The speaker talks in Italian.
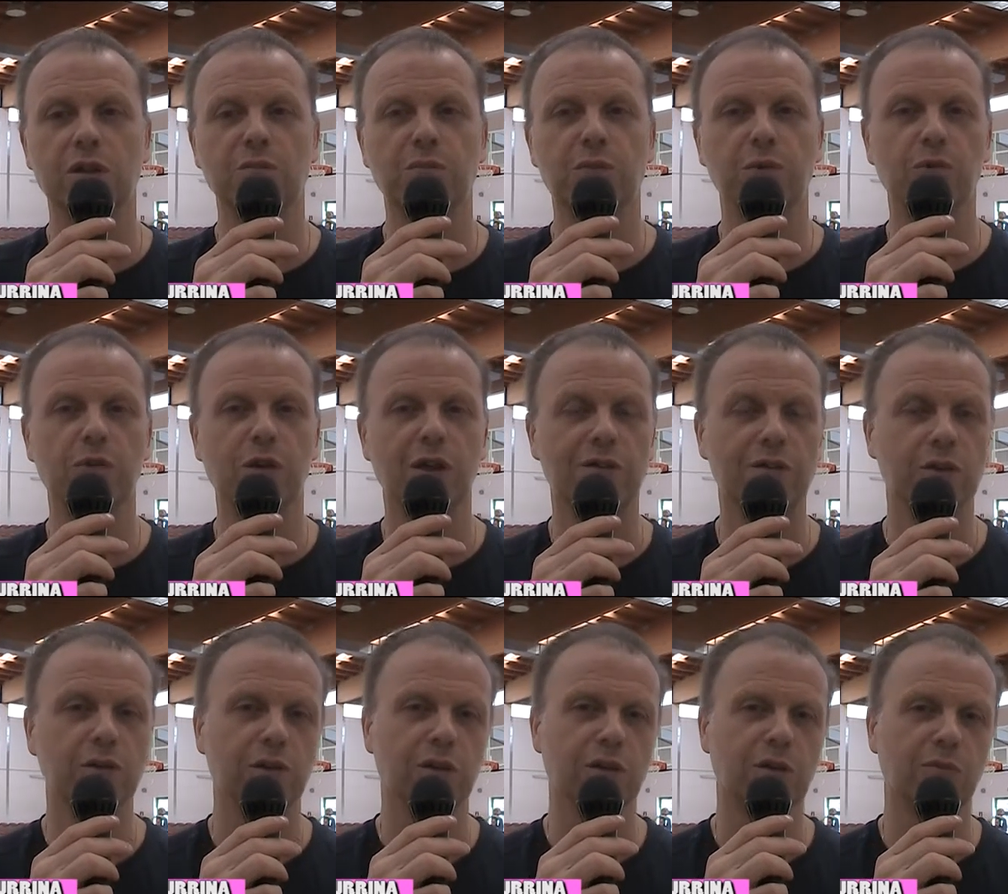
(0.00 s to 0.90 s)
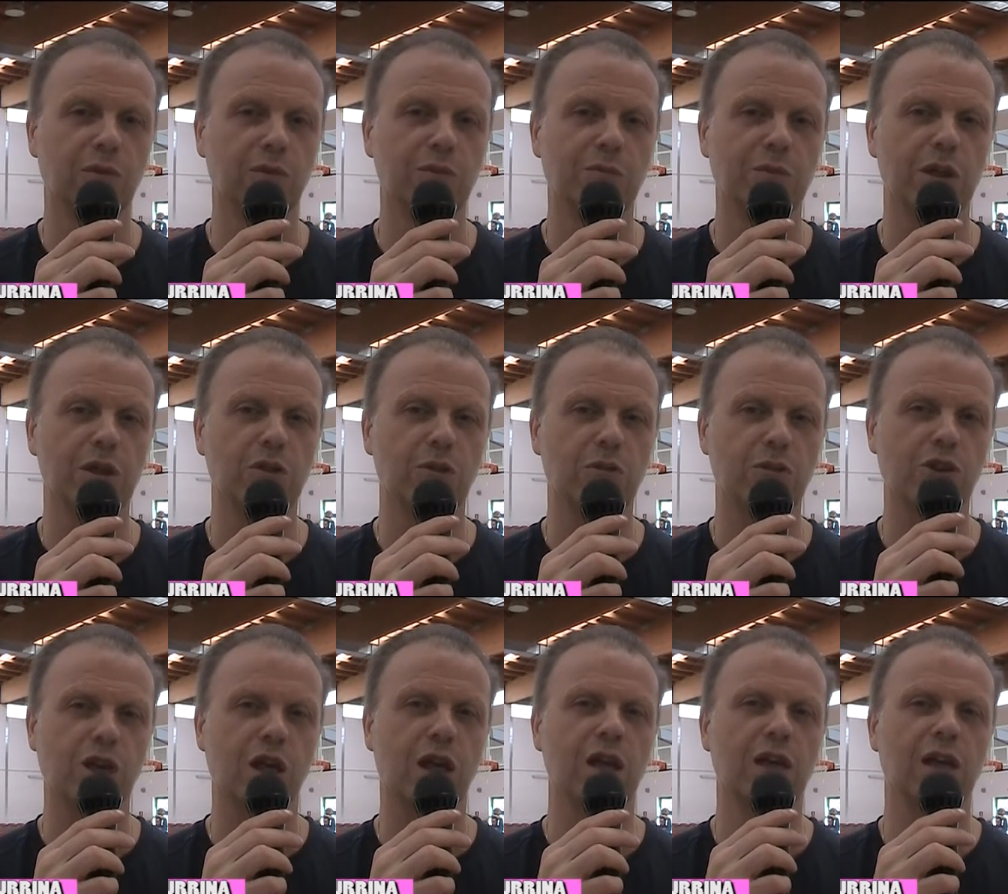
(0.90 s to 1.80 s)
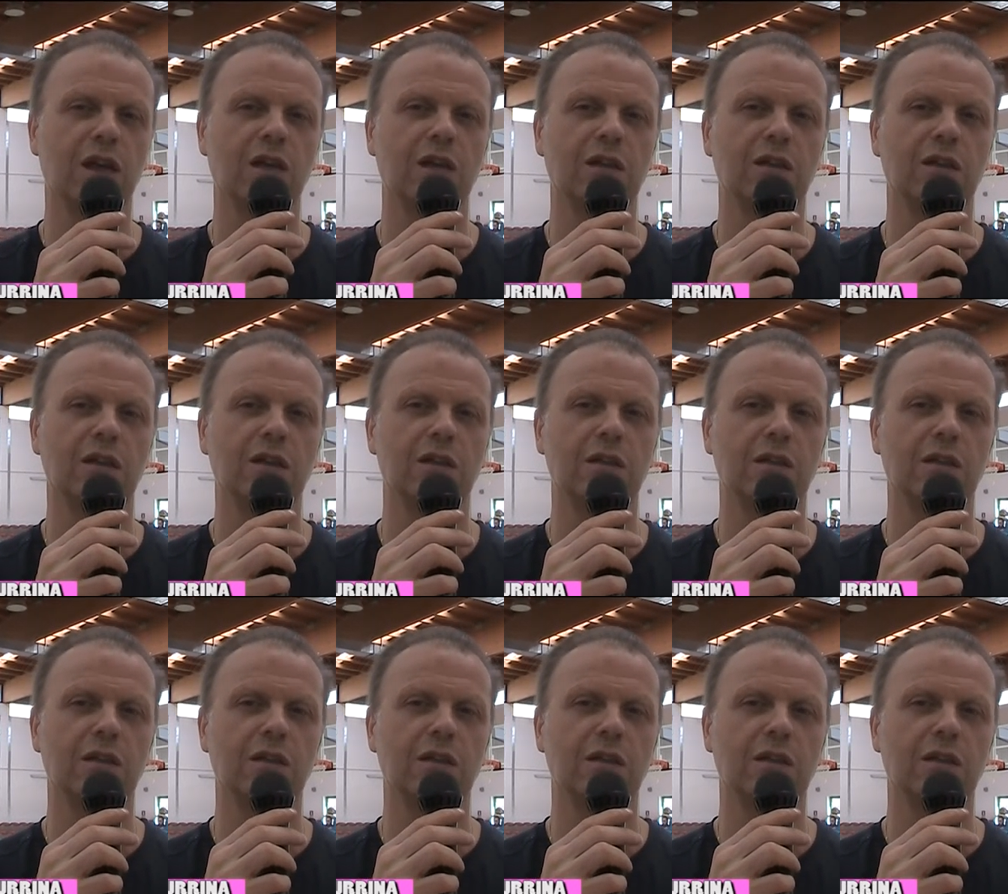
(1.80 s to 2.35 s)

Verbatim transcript: in Puglia vedo che il movimento c'è,